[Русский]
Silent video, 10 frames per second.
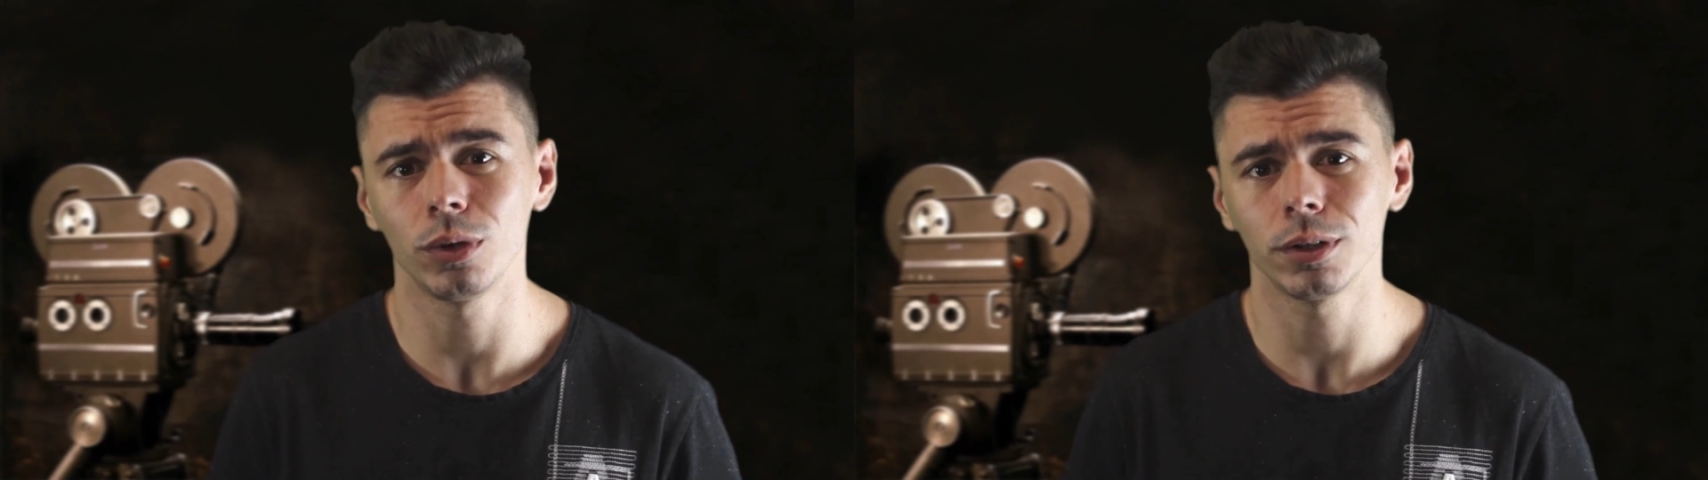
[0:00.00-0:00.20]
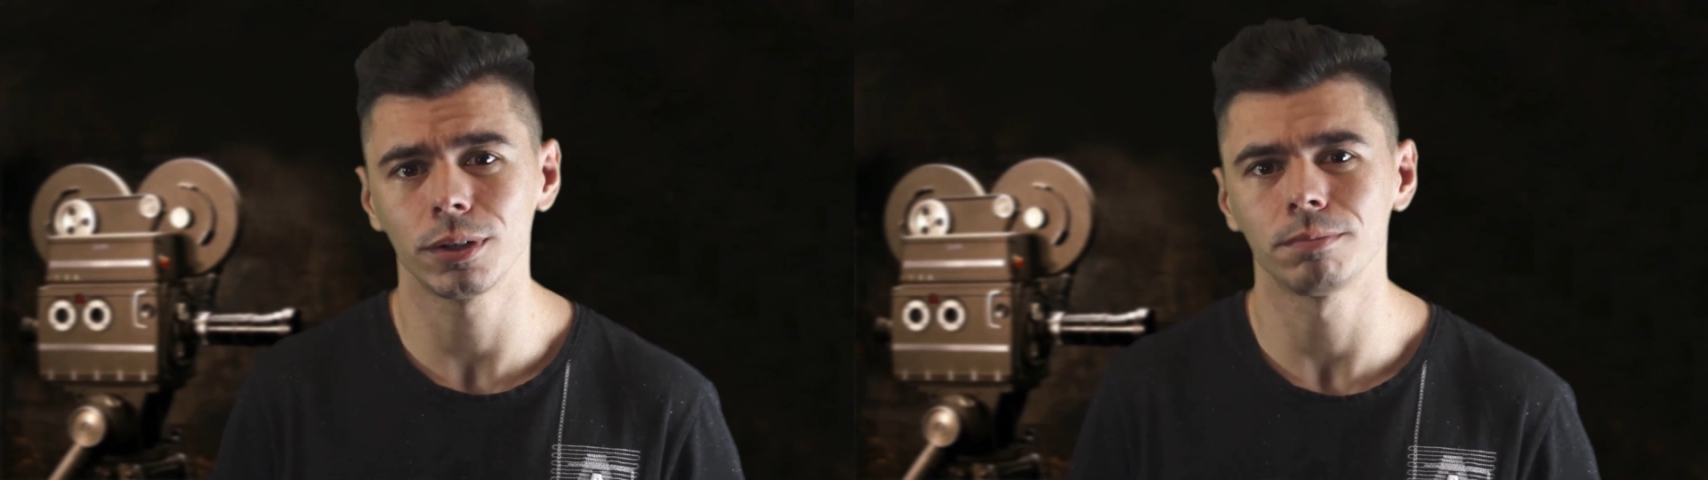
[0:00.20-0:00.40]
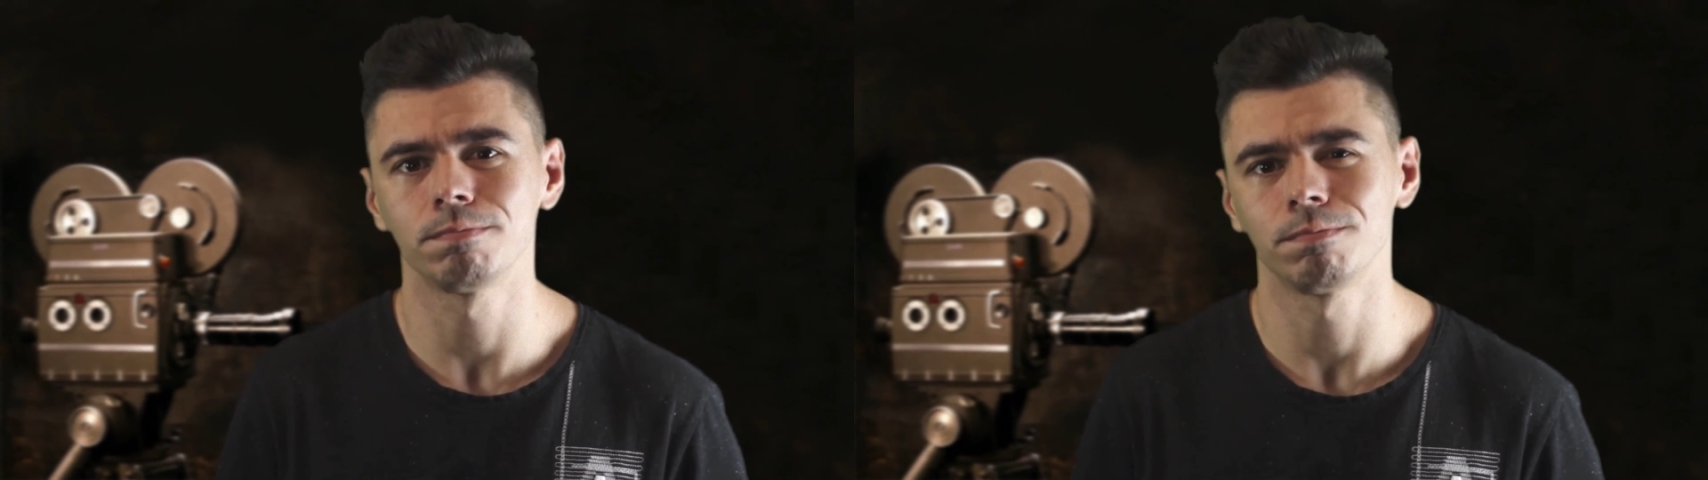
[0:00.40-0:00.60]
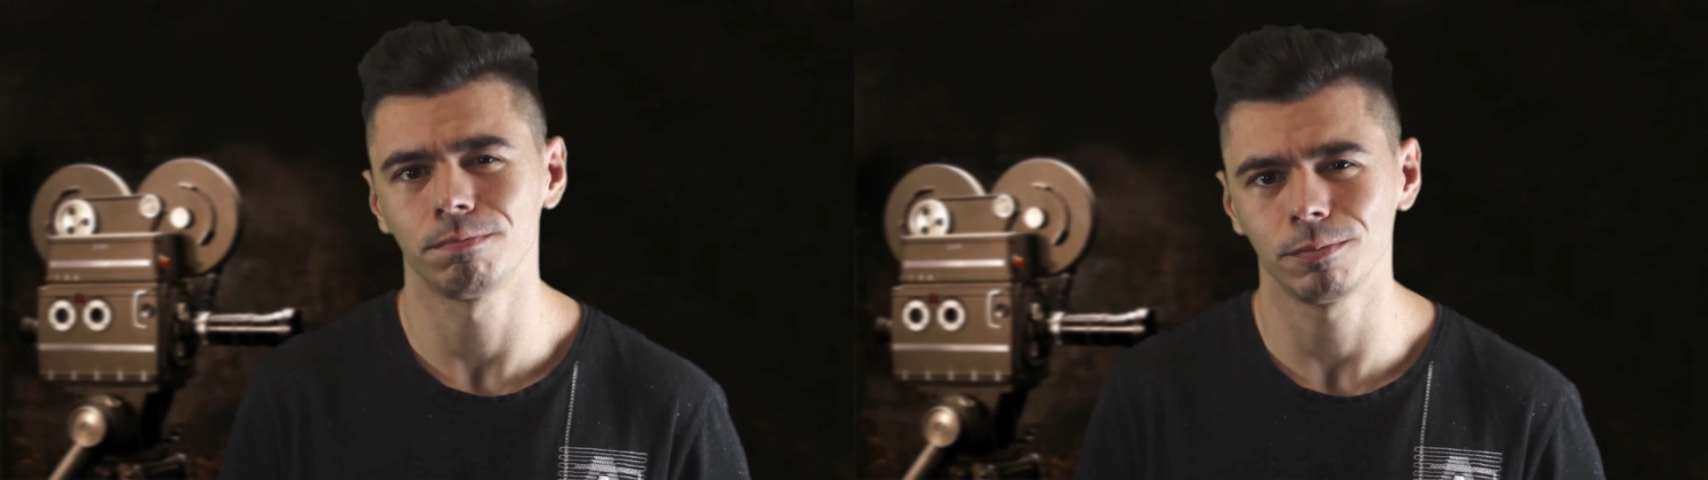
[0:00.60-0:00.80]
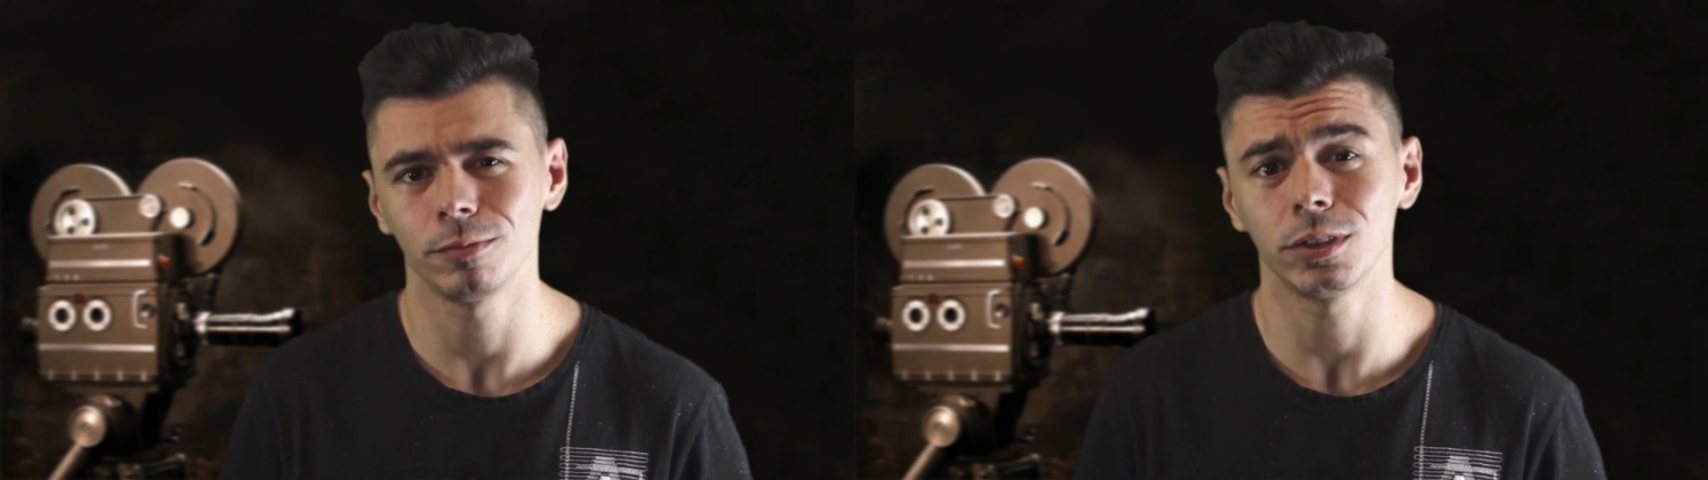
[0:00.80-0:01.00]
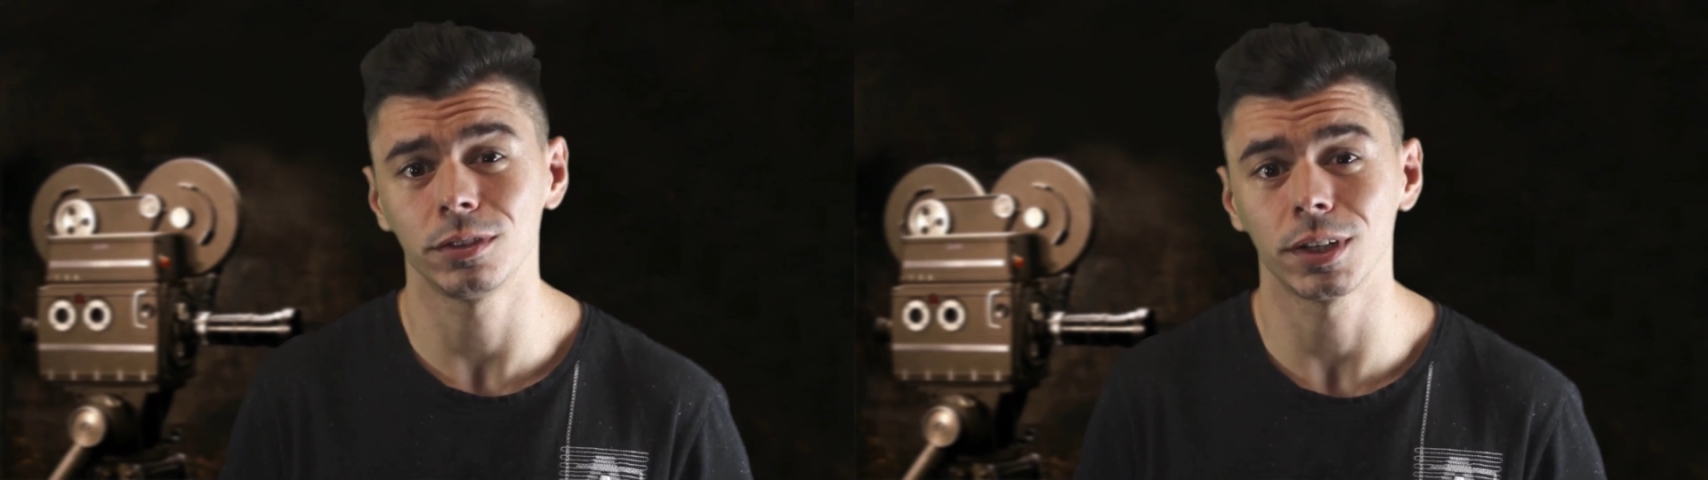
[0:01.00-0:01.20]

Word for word: ролик, вы